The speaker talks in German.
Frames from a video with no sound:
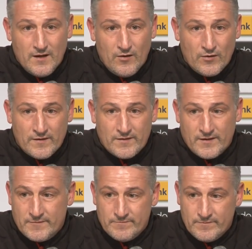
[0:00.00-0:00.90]
Und
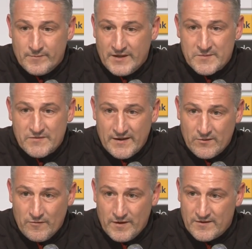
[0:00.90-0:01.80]
ähm, mit dem zweiten
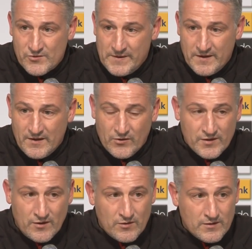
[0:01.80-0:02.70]
Tor war das Spiel dann
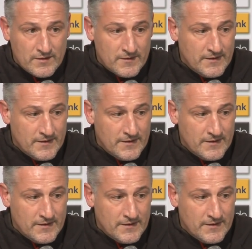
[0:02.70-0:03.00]
natürlich auch äh,